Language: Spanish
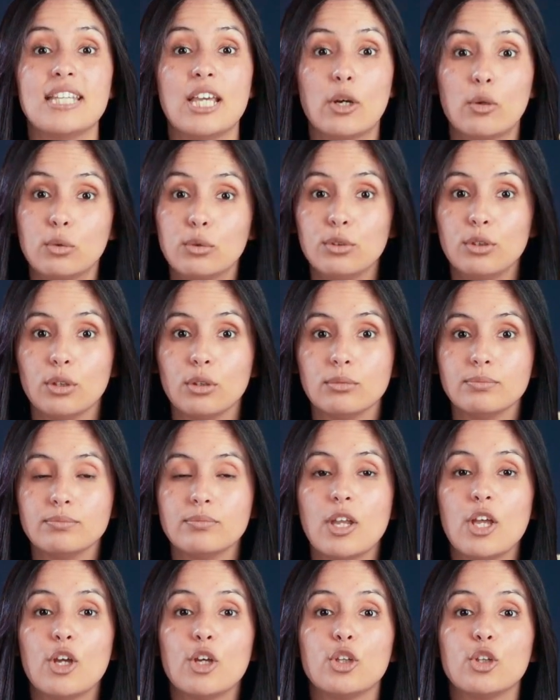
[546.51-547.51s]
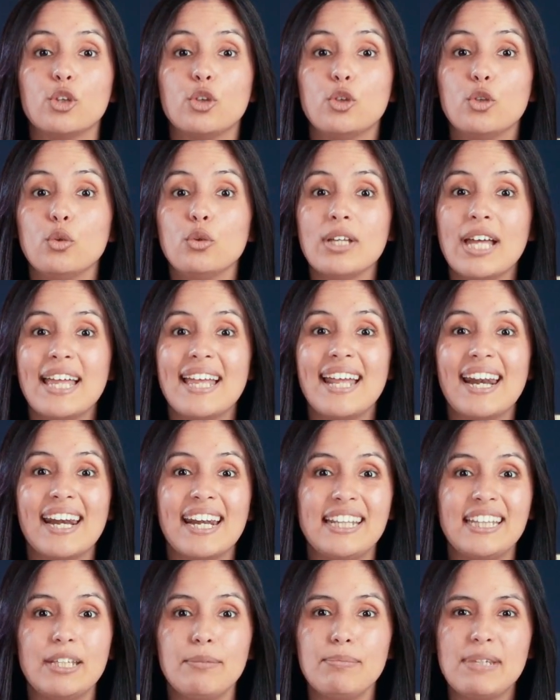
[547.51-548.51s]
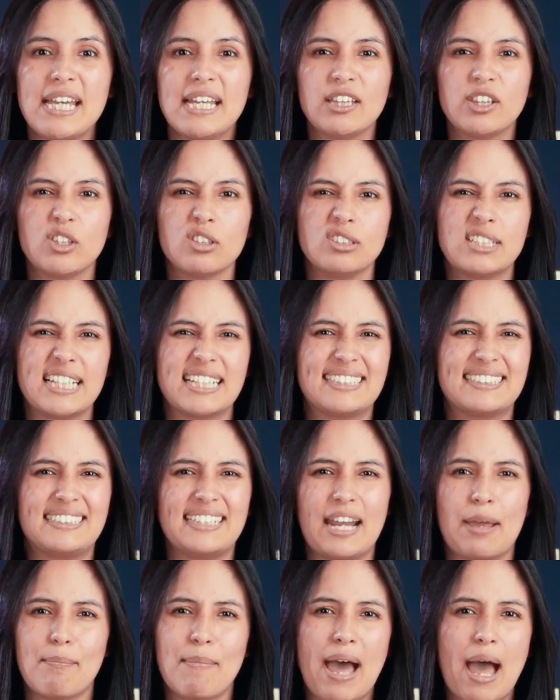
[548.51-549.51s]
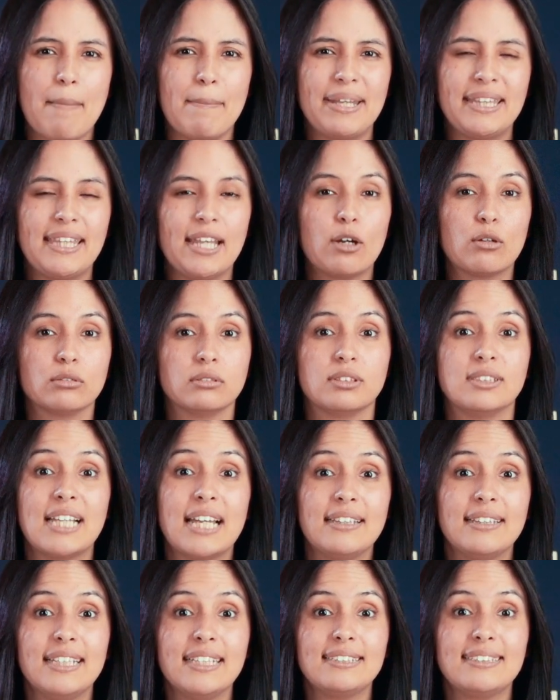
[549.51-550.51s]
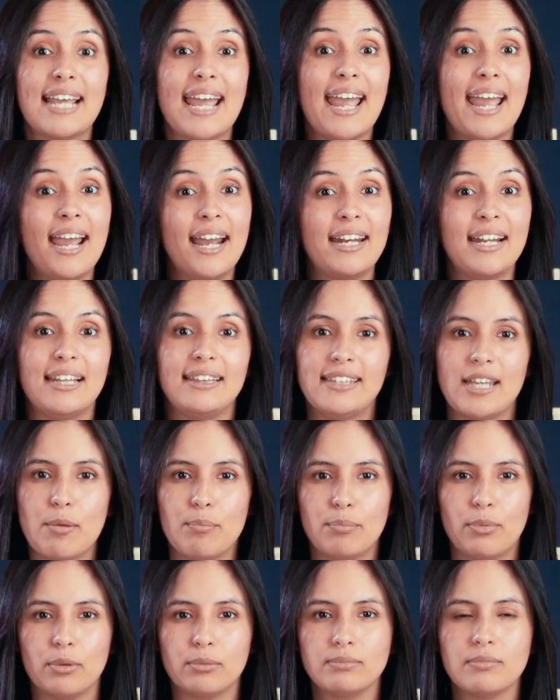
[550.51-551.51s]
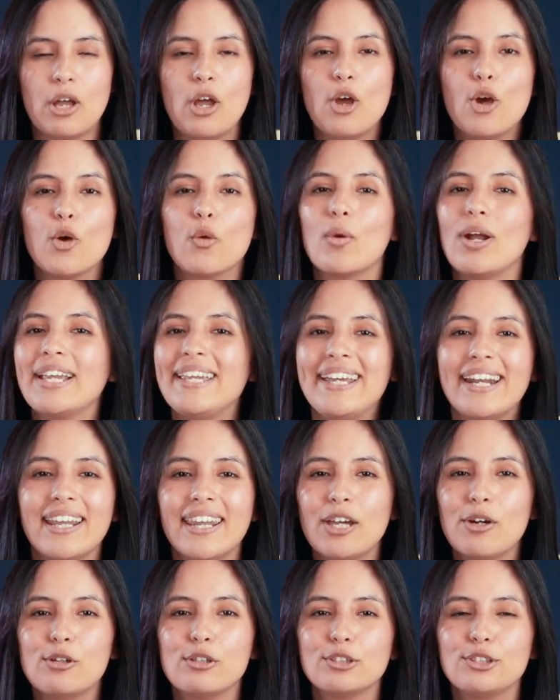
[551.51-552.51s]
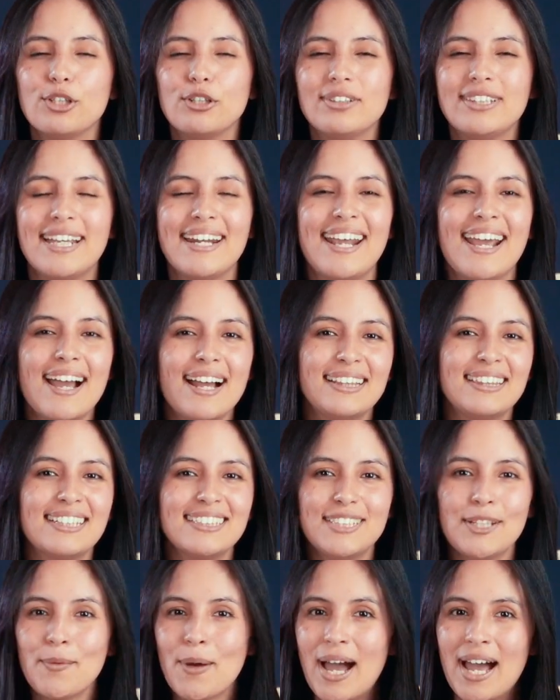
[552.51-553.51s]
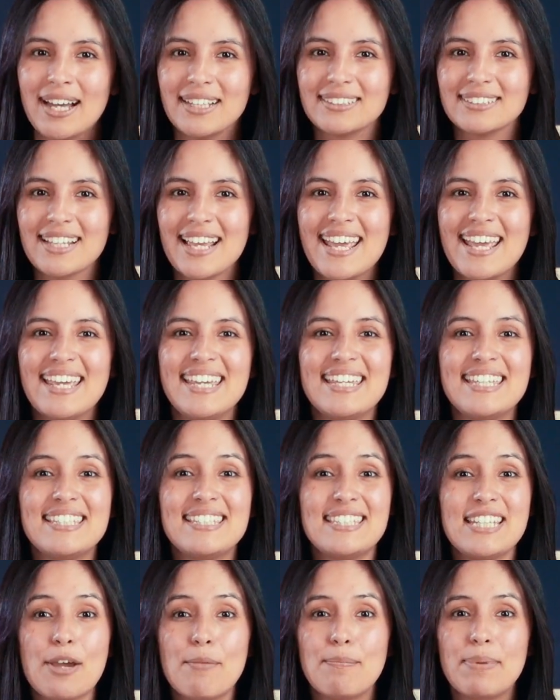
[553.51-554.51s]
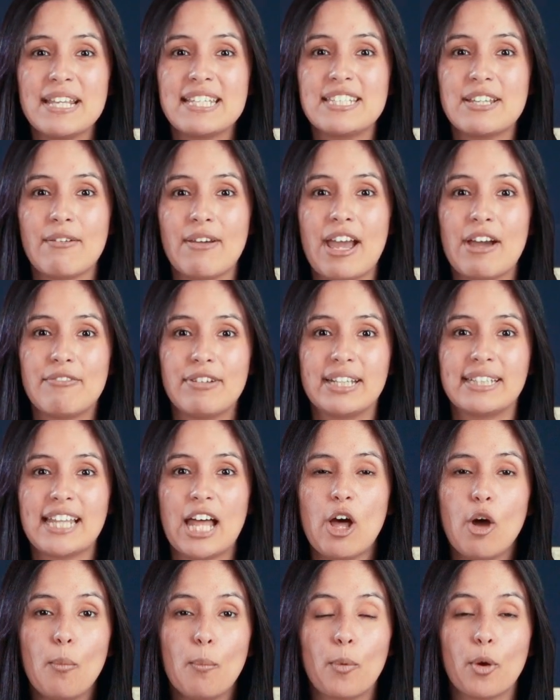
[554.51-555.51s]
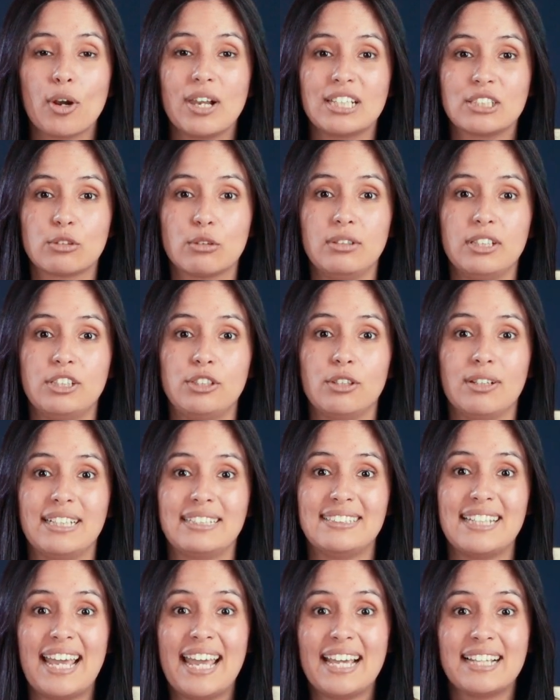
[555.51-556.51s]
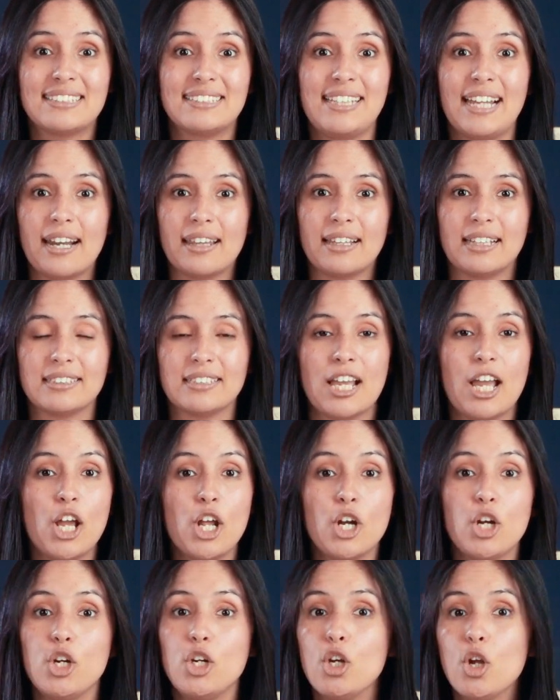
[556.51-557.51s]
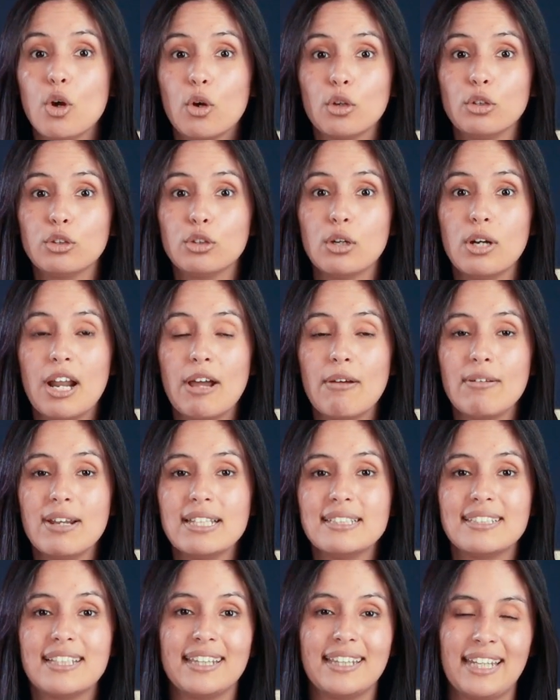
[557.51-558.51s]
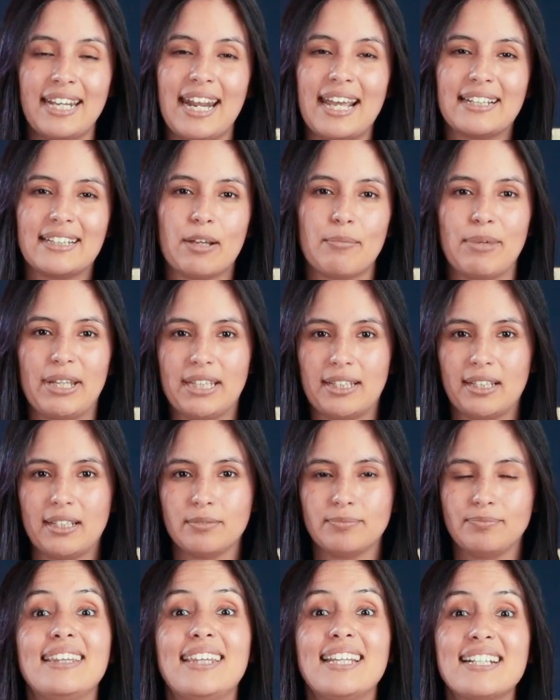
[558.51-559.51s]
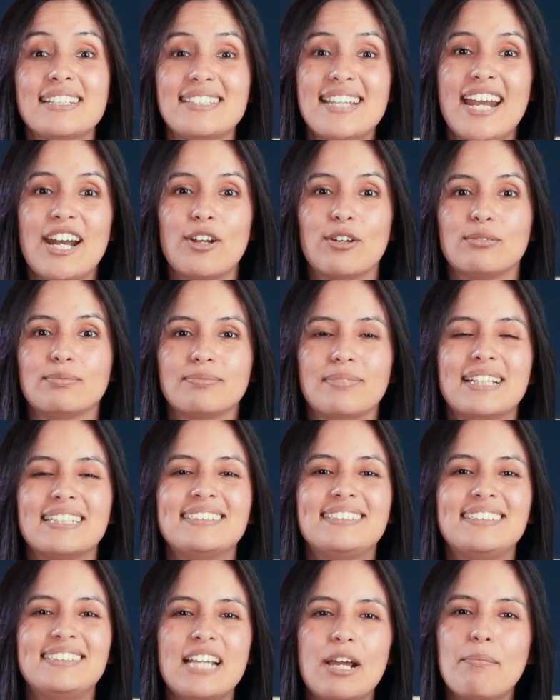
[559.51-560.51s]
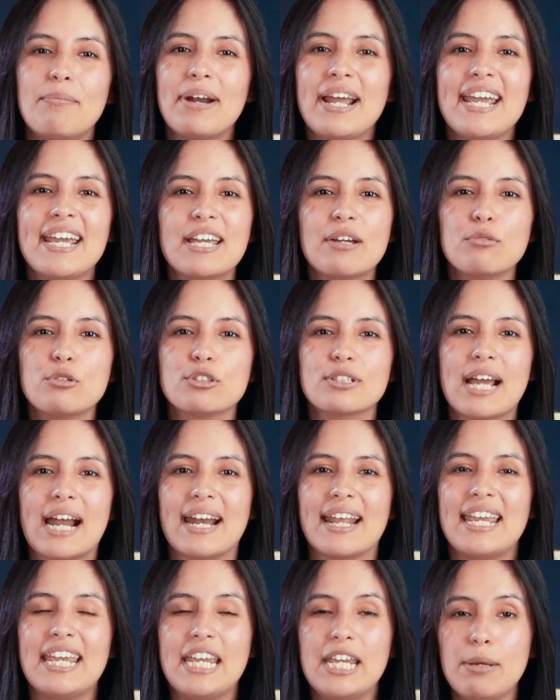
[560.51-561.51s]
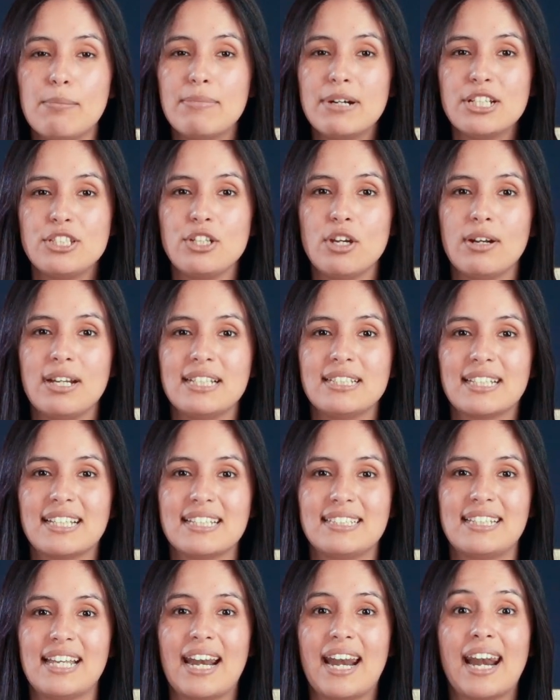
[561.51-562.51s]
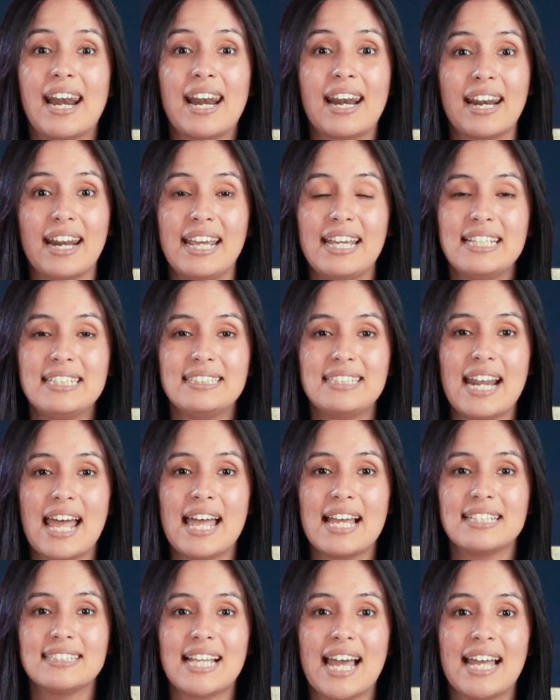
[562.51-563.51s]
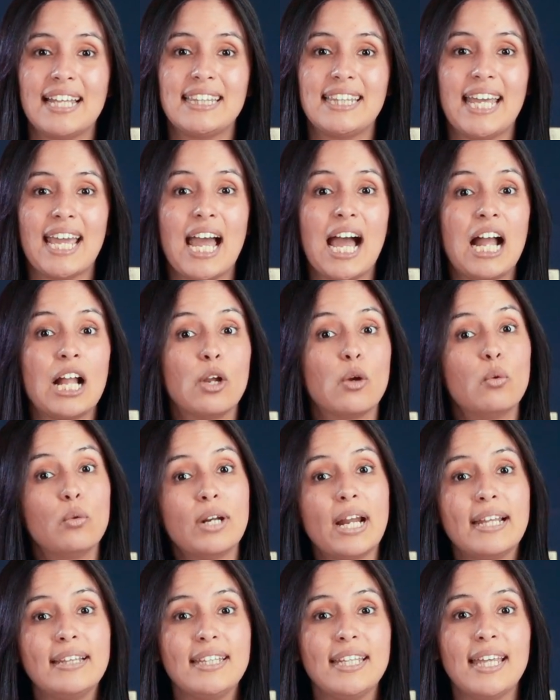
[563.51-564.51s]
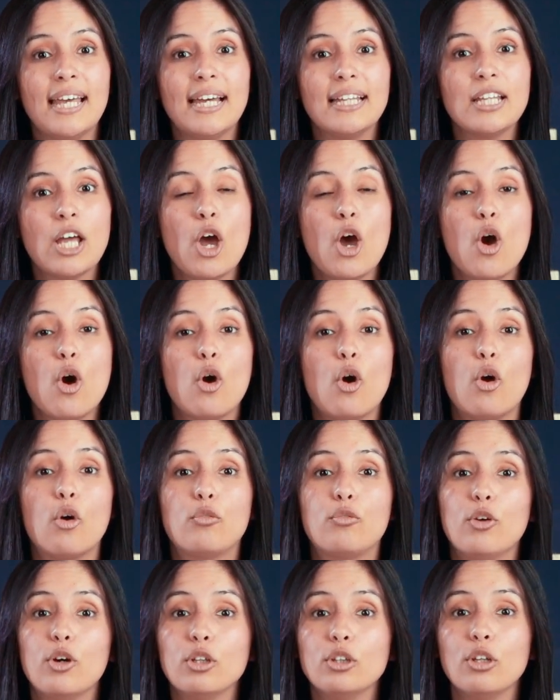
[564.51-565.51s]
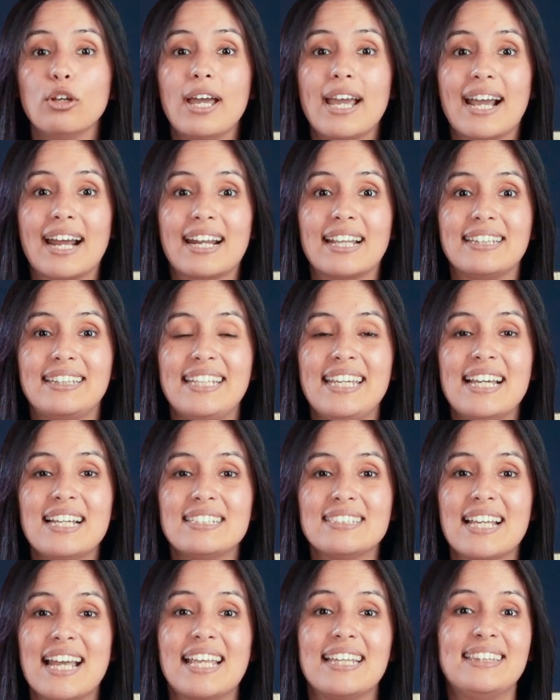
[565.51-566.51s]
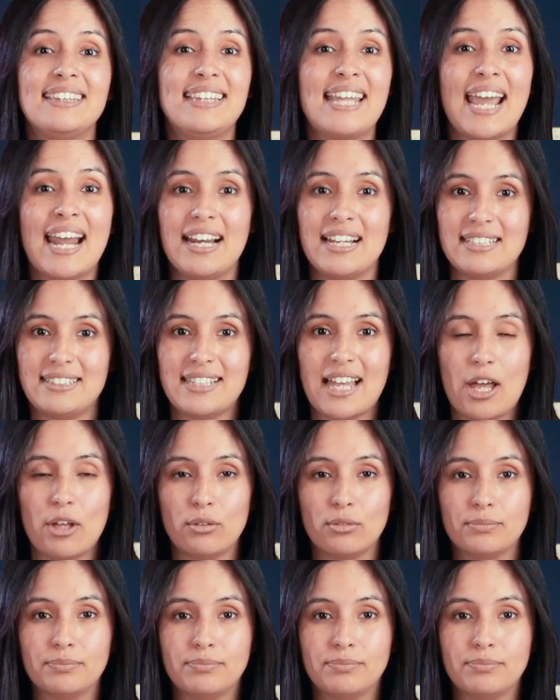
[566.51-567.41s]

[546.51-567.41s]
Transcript: Segundo, duda de rendimientos extremadamente constantes en el tiempo. Cualquier negocio tiene altas y bajas y siempre se ve afectado por las condiciones externas, no controlables directamente. Tercero, siempre hay que buscar inversiones que estén registradas ante alguna entidad o fondo de garantías del Estado.